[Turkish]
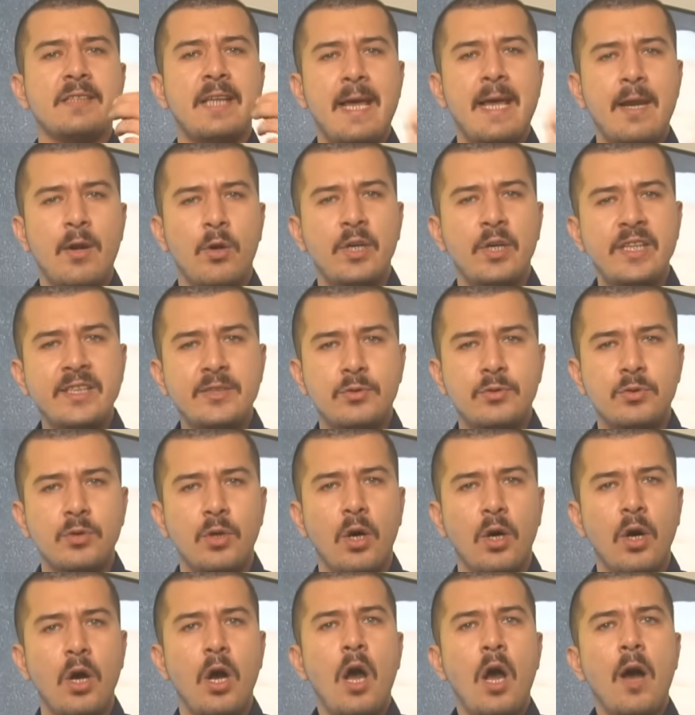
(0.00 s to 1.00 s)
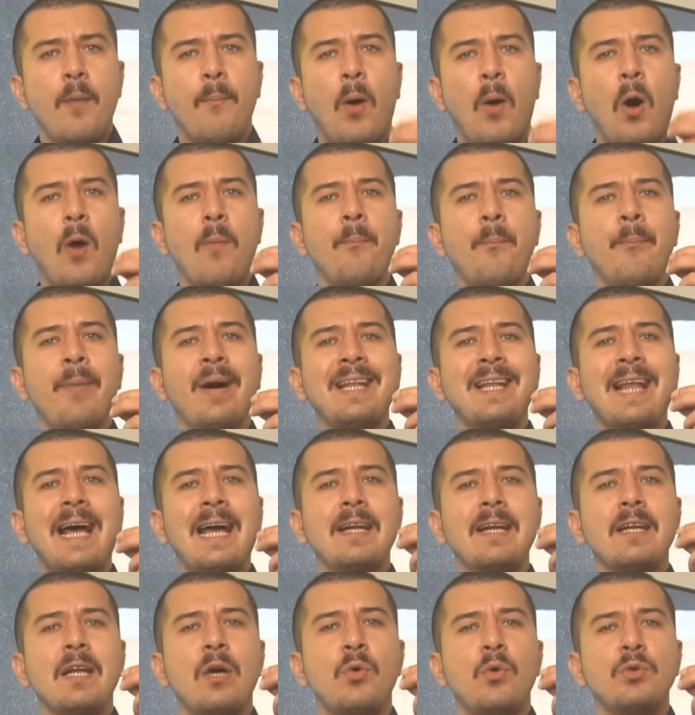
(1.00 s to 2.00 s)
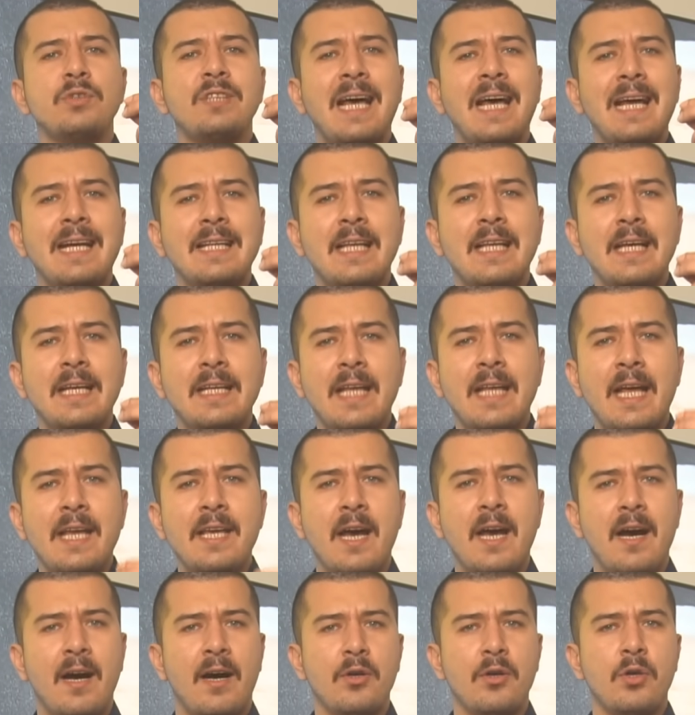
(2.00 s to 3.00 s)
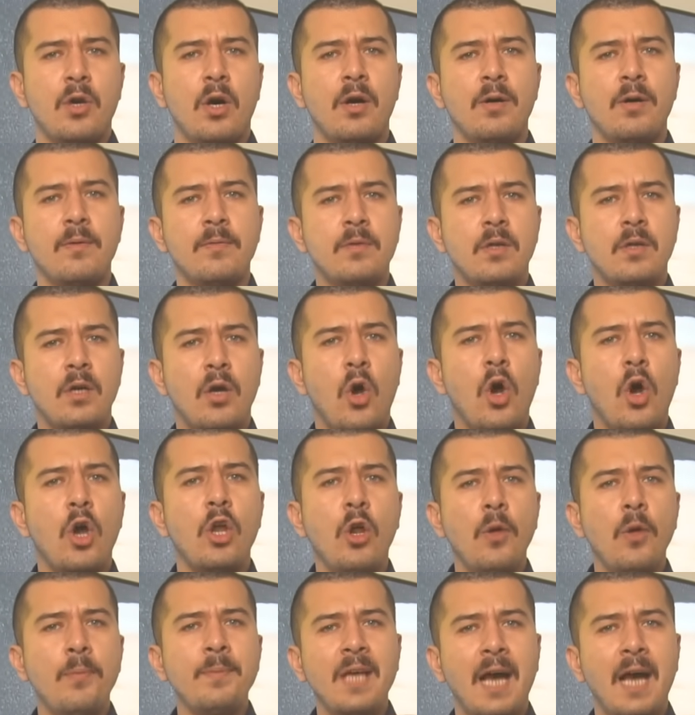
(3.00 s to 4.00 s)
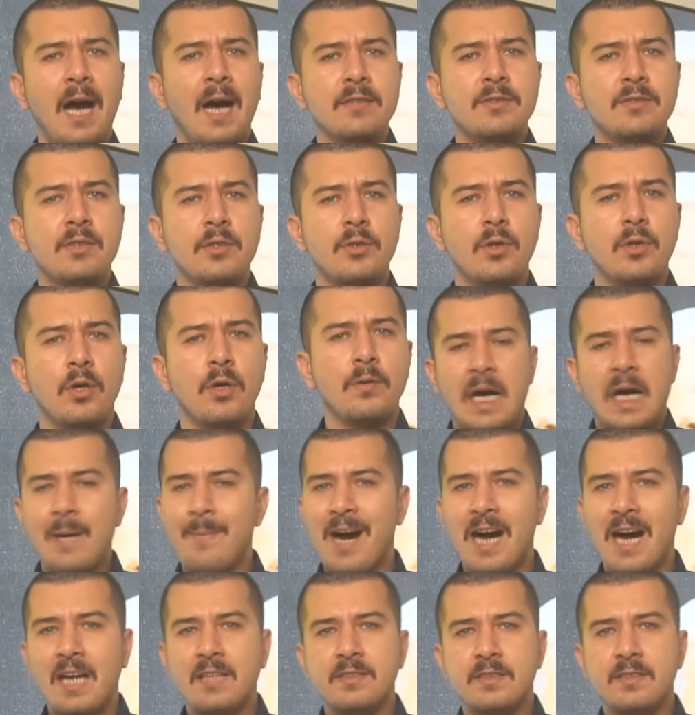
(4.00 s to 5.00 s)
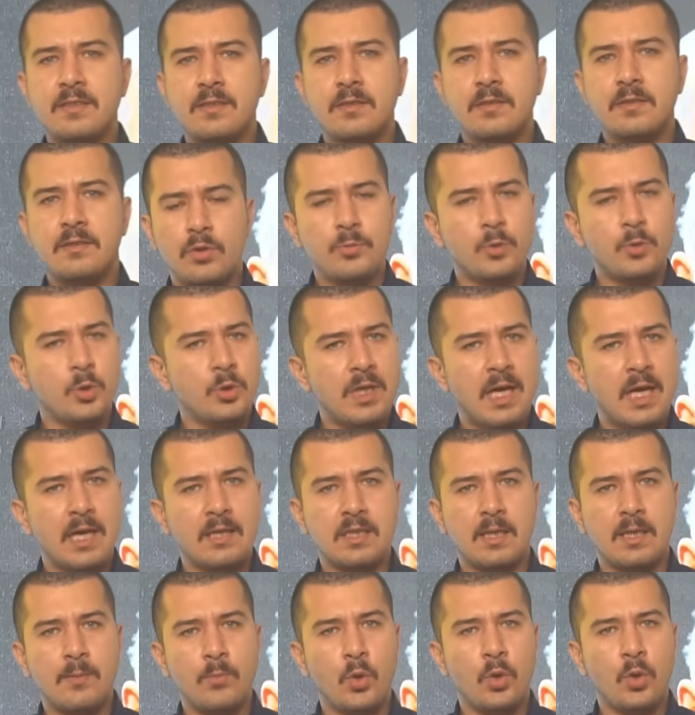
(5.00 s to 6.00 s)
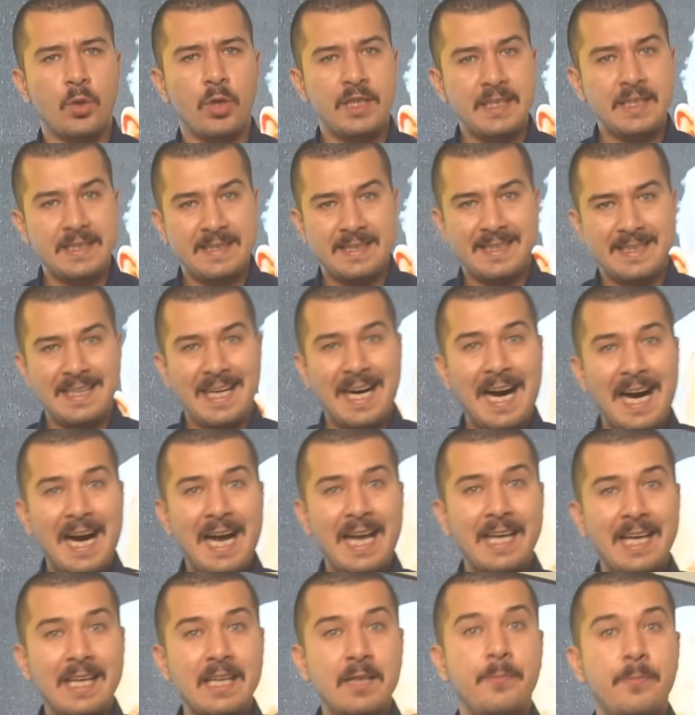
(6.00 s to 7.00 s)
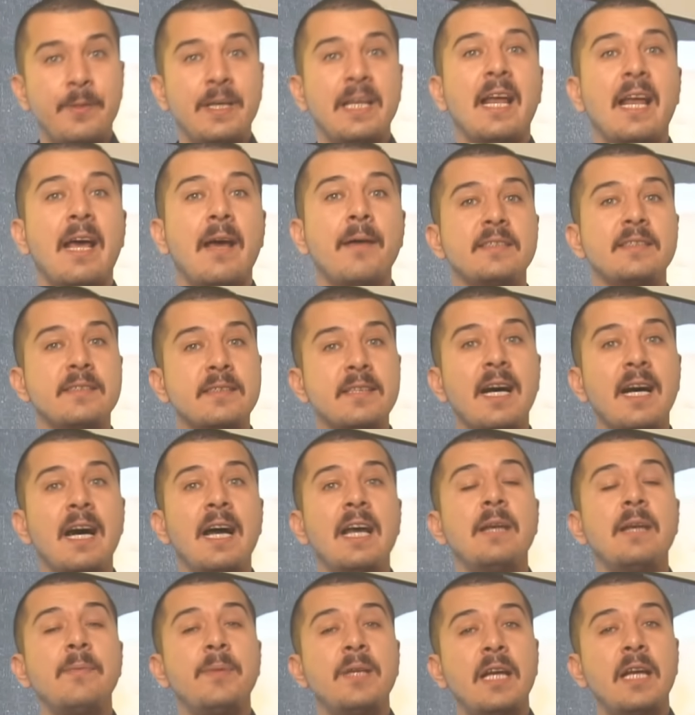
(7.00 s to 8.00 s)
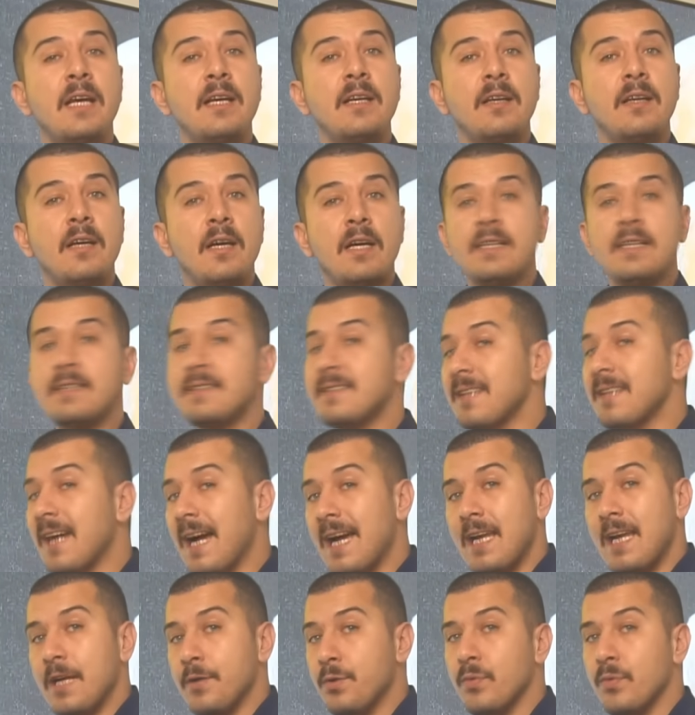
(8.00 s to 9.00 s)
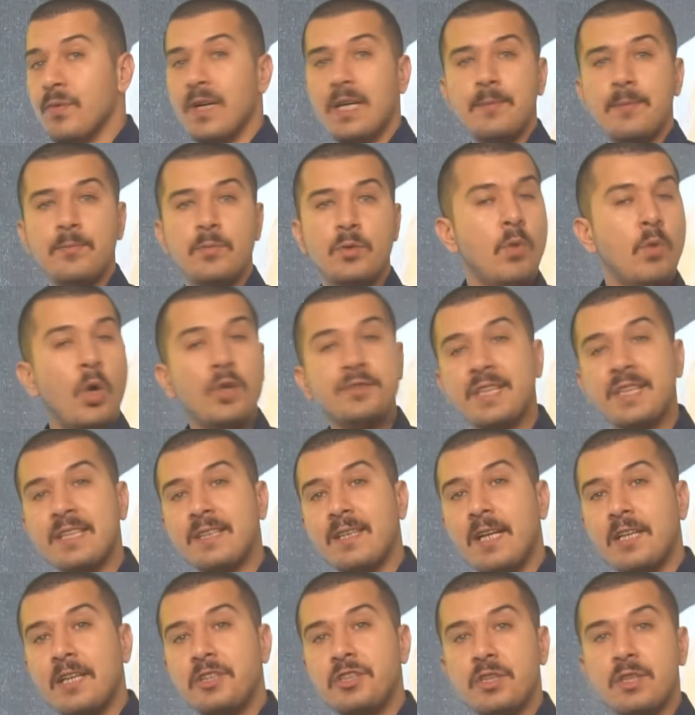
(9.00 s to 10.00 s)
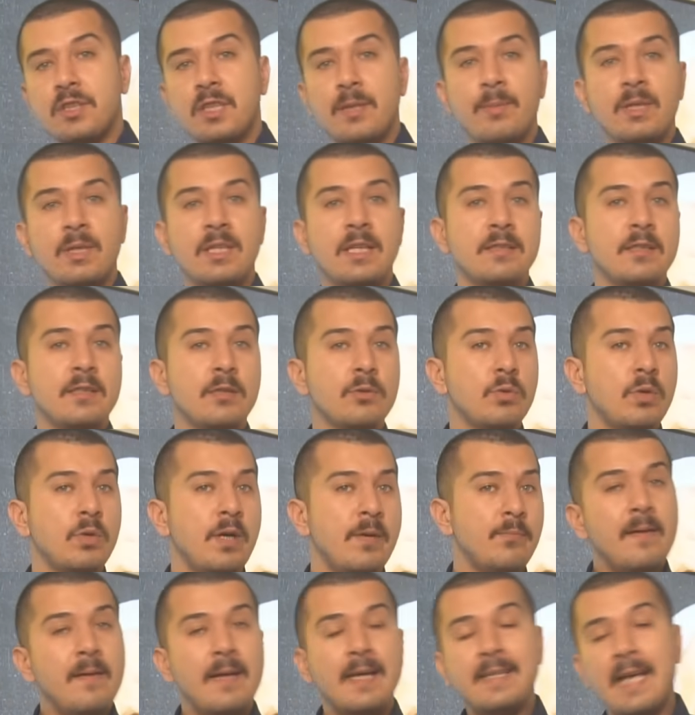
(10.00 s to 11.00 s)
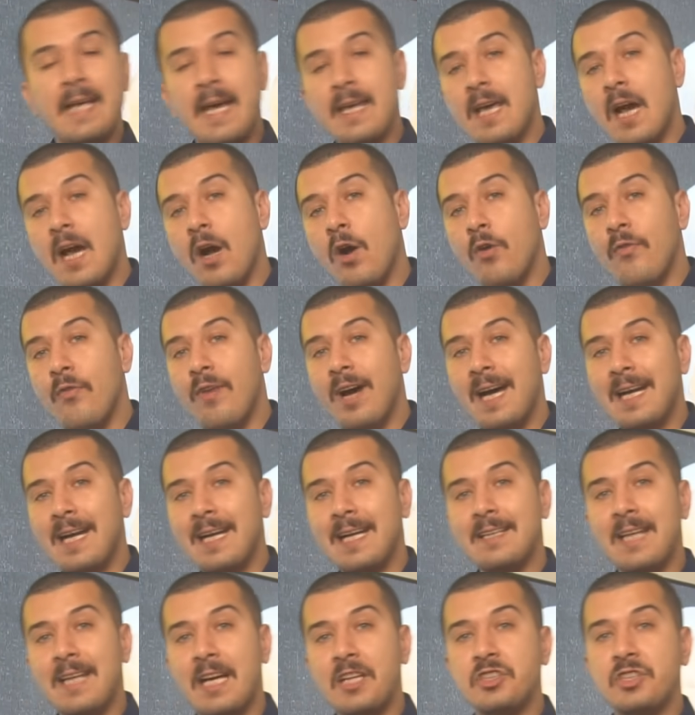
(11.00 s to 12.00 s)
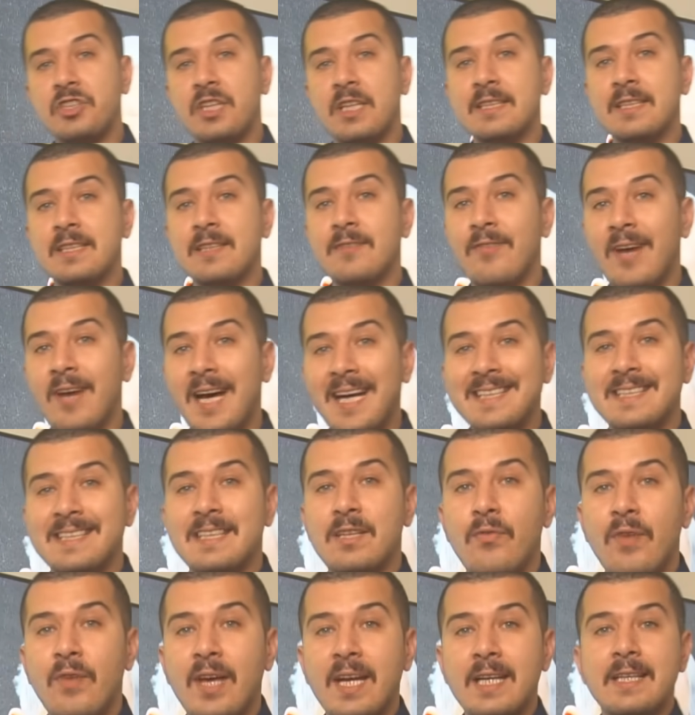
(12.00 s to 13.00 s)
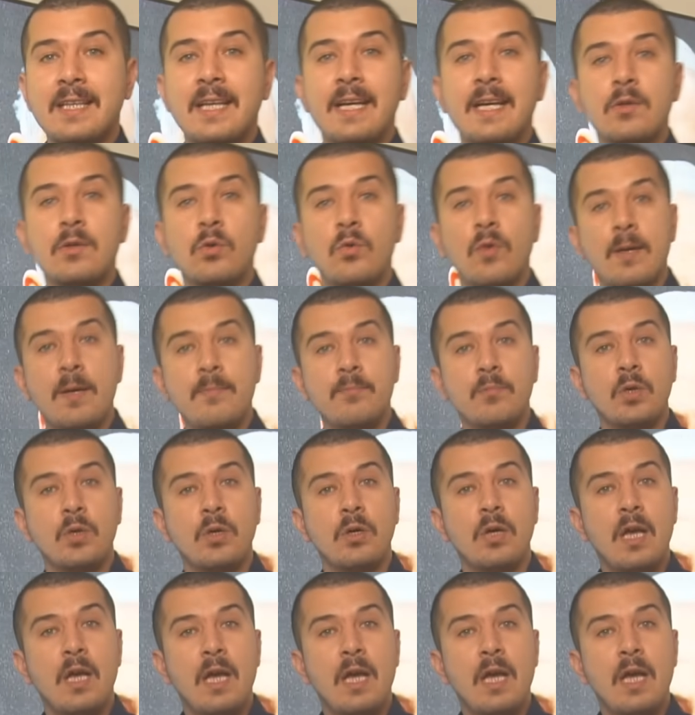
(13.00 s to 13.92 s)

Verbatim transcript: terörist diyor, bombalarla üzerlerine yağıyor. Ölüm yağdırıyor. Ama artık tüm dünya kamuoyu İsrail bile, İsrail bile İsrail'e güvenmiyor. Mossad'ın açıklamalarına güvenmiyor. Netanyahu ve arkadaşlarının verdiği verilere güvenmiyor.